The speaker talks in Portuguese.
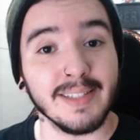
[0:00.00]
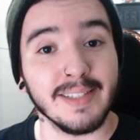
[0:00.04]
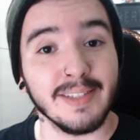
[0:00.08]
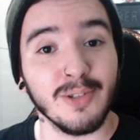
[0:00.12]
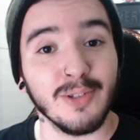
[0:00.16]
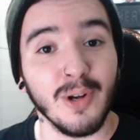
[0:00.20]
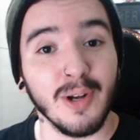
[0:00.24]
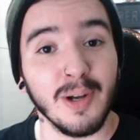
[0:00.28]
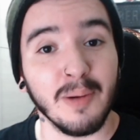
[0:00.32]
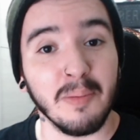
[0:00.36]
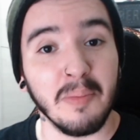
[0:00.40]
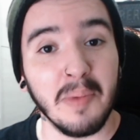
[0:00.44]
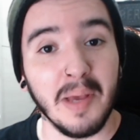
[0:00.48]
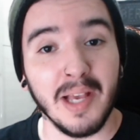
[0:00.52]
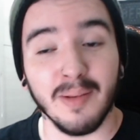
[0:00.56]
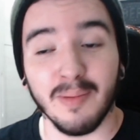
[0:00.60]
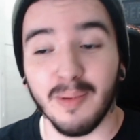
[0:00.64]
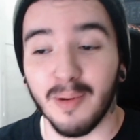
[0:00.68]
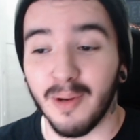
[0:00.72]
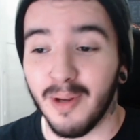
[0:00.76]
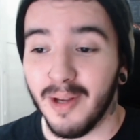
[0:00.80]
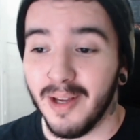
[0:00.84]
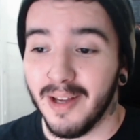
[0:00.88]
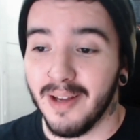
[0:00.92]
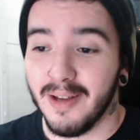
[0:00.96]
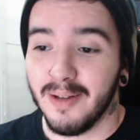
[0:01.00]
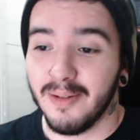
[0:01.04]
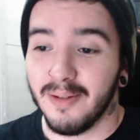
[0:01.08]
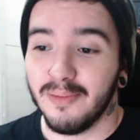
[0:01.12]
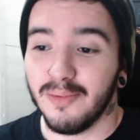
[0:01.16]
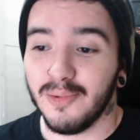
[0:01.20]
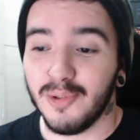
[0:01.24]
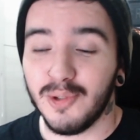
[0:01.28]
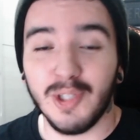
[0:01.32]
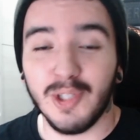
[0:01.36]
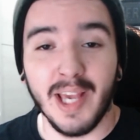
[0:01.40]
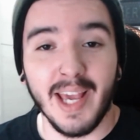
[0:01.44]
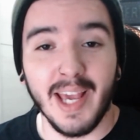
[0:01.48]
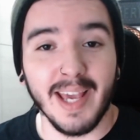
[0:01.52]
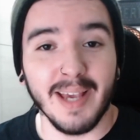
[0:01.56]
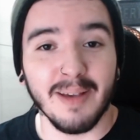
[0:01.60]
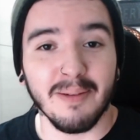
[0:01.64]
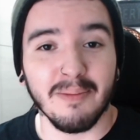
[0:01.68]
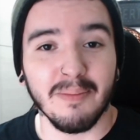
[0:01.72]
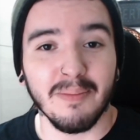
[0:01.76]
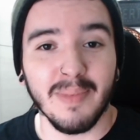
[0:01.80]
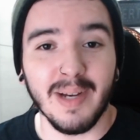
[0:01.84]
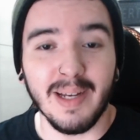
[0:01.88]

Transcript: joga beisebol? Não sei,